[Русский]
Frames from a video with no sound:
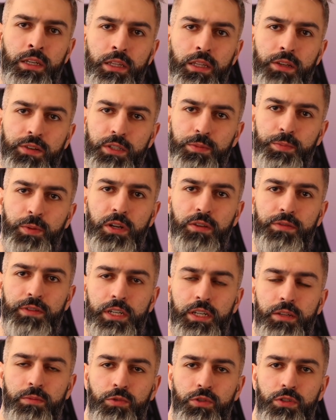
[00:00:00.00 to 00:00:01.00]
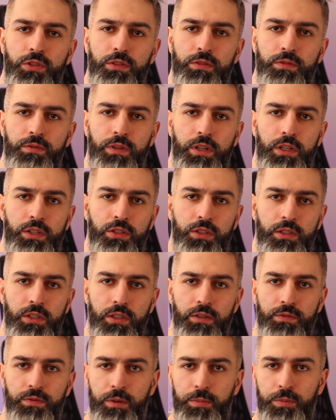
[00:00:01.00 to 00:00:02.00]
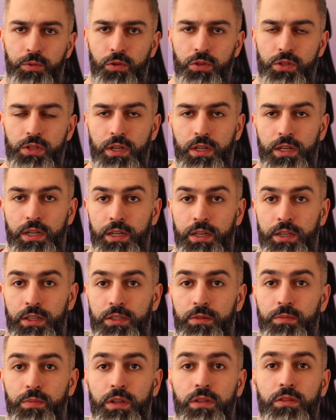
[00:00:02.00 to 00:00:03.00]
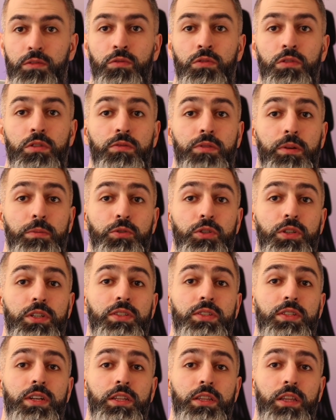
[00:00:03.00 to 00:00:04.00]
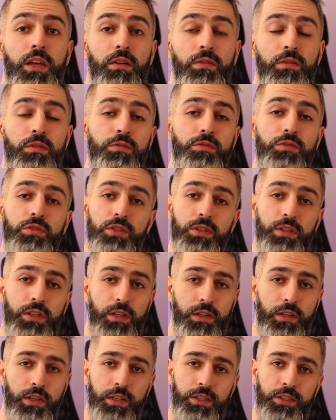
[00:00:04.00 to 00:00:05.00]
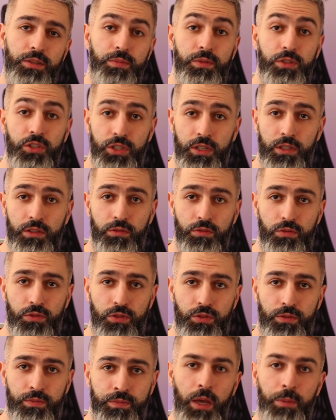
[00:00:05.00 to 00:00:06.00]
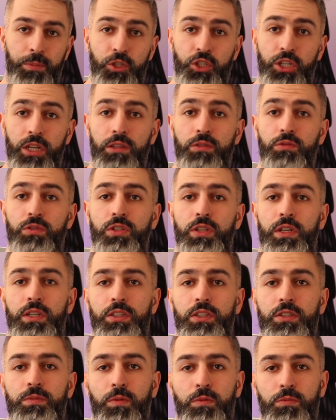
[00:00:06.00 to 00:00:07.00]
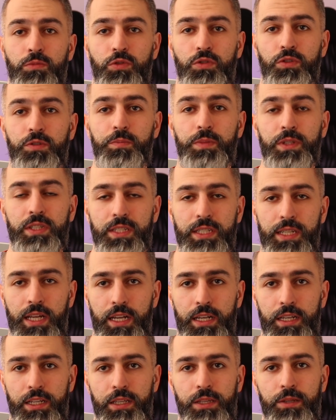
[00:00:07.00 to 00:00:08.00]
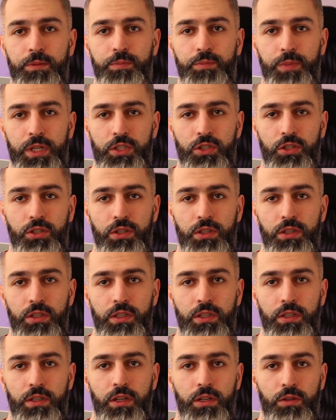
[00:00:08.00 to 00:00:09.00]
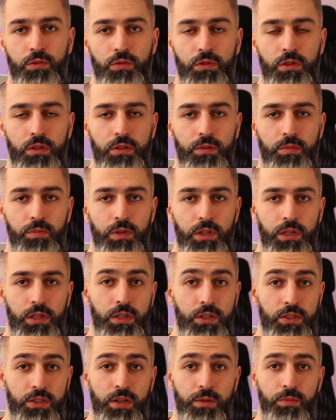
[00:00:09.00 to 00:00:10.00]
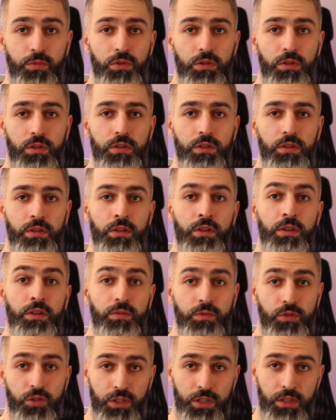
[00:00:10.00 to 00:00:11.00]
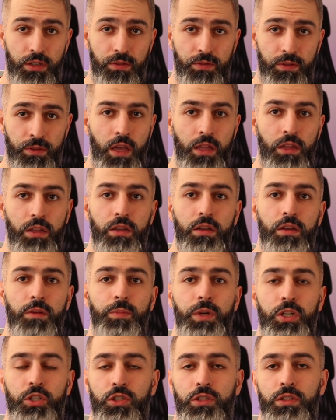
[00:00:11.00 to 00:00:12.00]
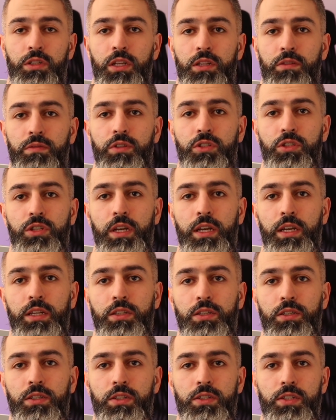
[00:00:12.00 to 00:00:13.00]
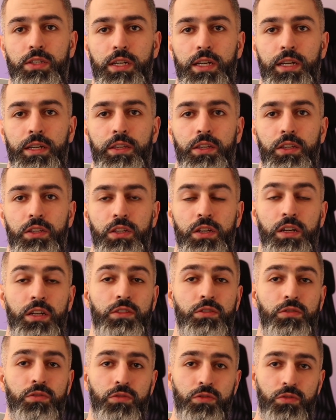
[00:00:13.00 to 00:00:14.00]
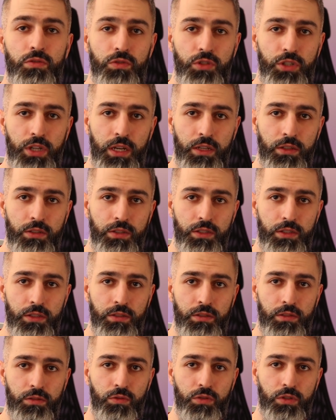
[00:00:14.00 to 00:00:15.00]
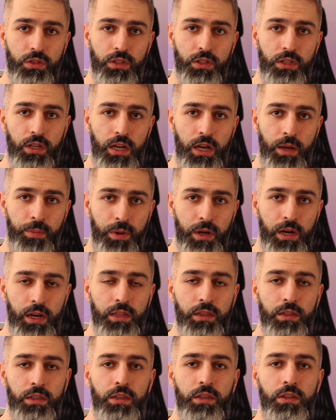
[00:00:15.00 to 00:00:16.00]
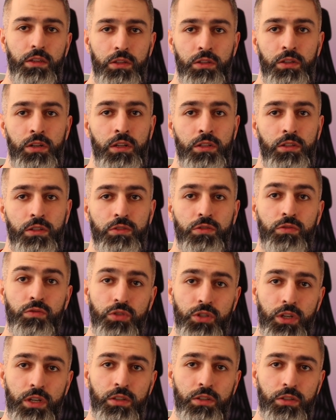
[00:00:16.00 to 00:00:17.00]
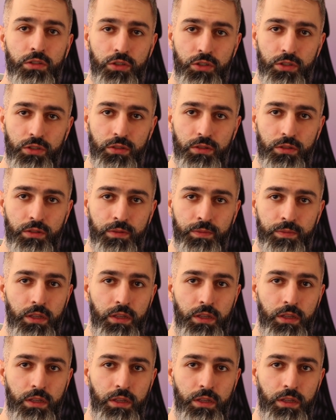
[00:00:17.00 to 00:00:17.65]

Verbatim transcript: Давайте поговорим очень важный вопрос, а как эти банкноты вообще изготавливаются, как они печатаются. Опечатываются они с помощью специальной машины, которая была разработана в Женеве. Эта машина отвечает за генерацию случайности, то есть это аппаратный генератор случайных чисел.